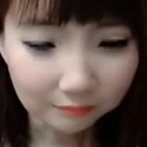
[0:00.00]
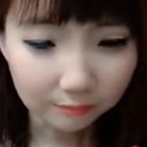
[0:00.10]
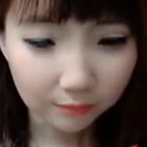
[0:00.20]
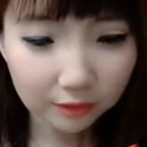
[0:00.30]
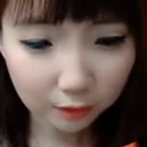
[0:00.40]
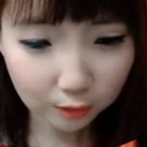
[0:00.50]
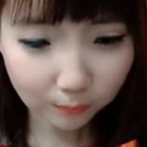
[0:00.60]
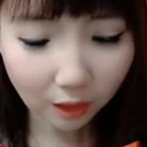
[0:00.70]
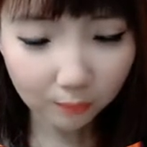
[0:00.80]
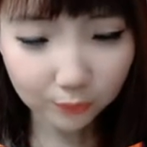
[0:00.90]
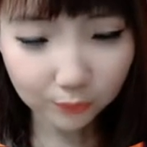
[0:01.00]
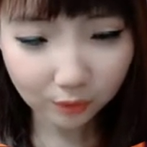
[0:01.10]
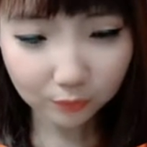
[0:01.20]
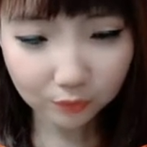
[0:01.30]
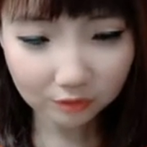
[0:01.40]
beda sama kamu
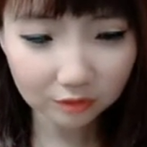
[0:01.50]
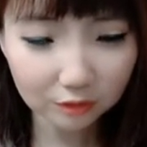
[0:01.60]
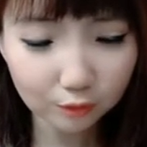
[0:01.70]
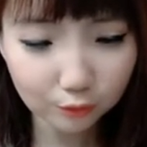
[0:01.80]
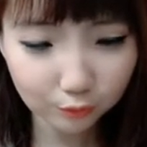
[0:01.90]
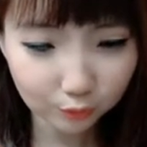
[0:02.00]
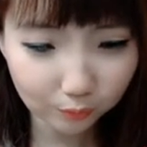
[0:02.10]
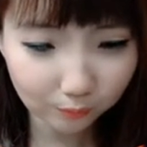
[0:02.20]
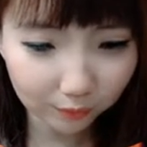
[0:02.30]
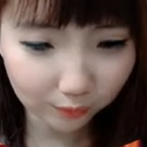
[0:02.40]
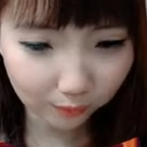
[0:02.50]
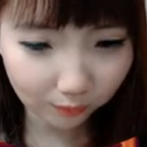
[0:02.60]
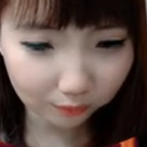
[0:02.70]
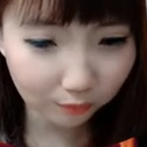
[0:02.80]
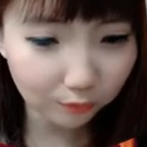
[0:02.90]
kamu kerjanya di Jojo Mart
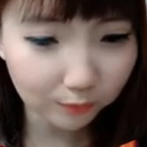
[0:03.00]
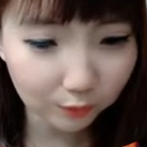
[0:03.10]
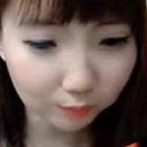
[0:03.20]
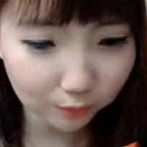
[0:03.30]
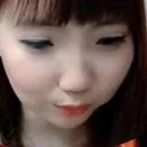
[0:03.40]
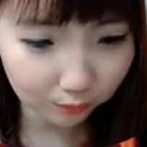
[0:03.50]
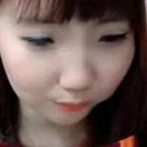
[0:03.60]
doang terus minum-minum